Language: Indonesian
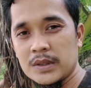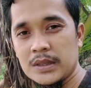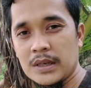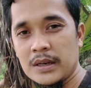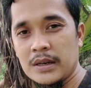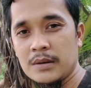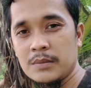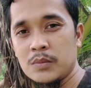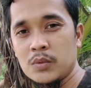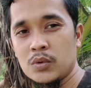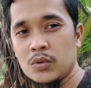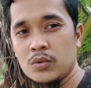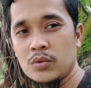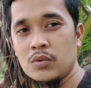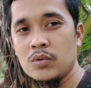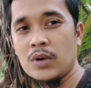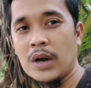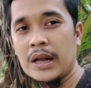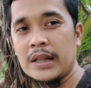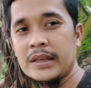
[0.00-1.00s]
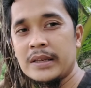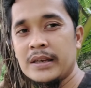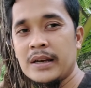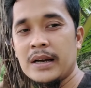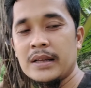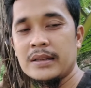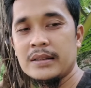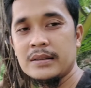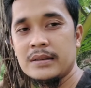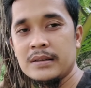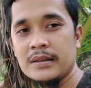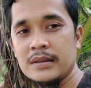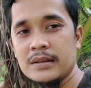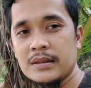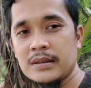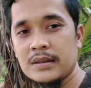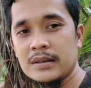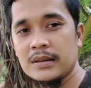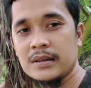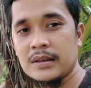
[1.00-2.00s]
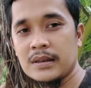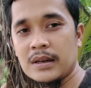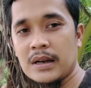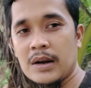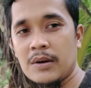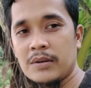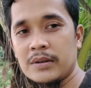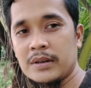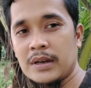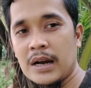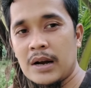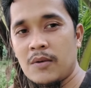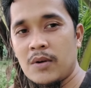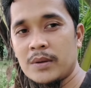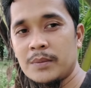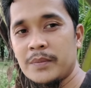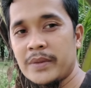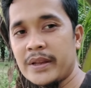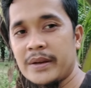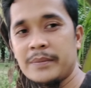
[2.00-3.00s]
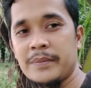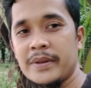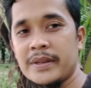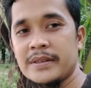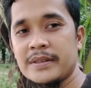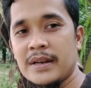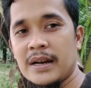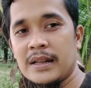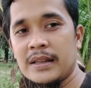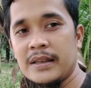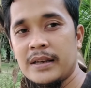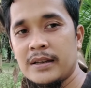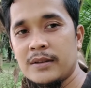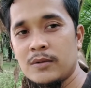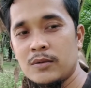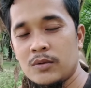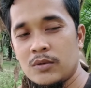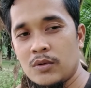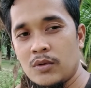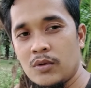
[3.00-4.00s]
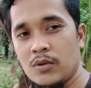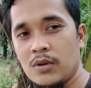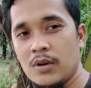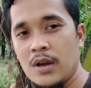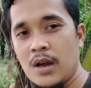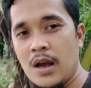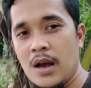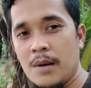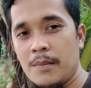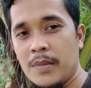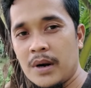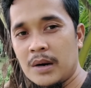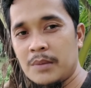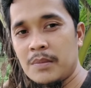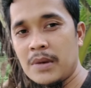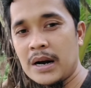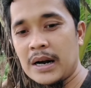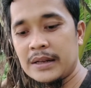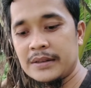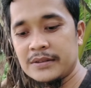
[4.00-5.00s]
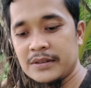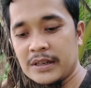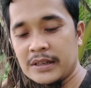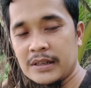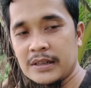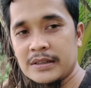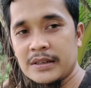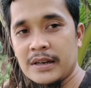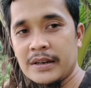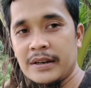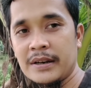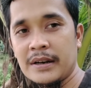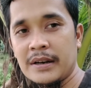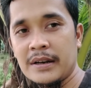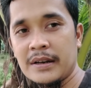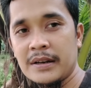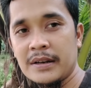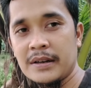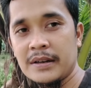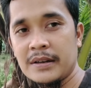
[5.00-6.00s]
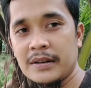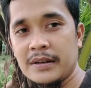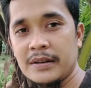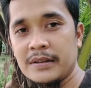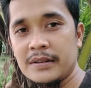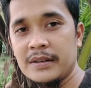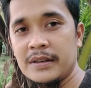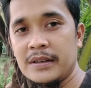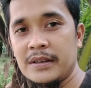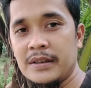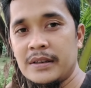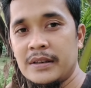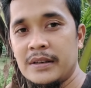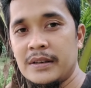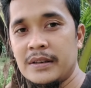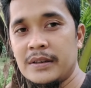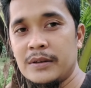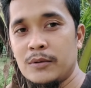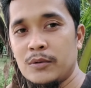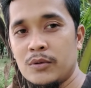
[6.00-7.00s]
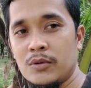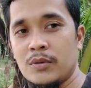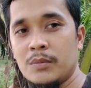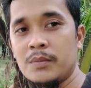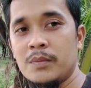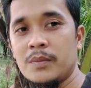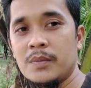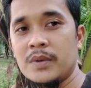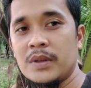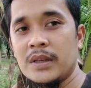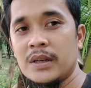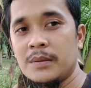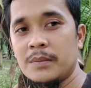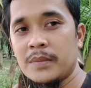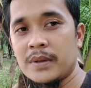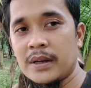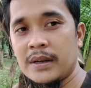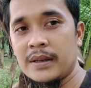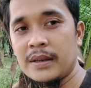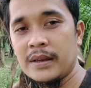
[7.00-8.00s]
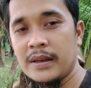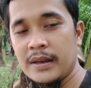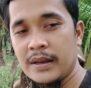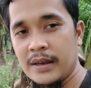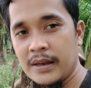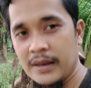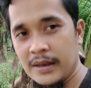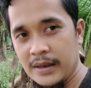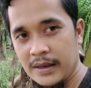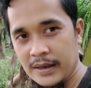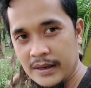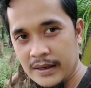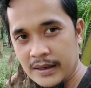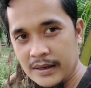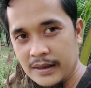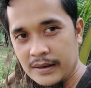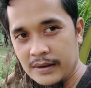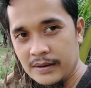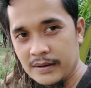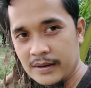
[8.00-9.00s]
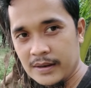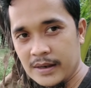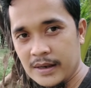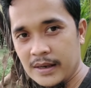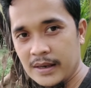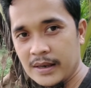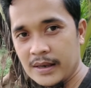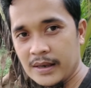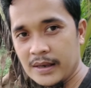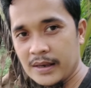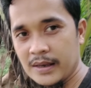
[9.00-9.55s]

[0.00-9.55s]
saya butuh kalian kawan-kawan driver sekalian untuk mengembangkan channel saya di YouTube dan baik Oke.